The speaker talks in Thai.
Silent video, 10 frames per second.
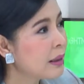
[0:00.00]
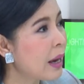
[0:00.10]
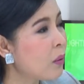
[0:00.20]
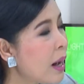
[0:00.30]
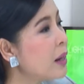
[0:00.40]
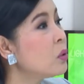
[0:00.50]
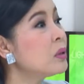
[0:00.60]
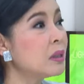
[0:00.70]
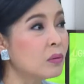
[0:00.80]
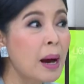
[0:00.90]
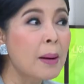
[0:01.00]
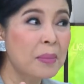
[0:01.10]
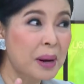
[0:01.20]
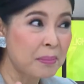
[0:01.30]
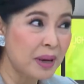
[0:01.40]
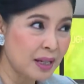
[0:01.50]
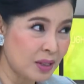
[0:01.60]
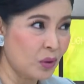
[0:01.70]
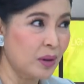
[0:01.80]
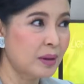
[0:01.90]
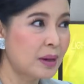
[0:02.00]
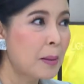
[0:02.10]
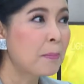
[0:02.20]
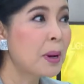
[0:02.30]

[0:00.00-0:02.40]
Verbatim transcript: แต่ว่ารู้สึกว่ามันไม่สดมันไม่ส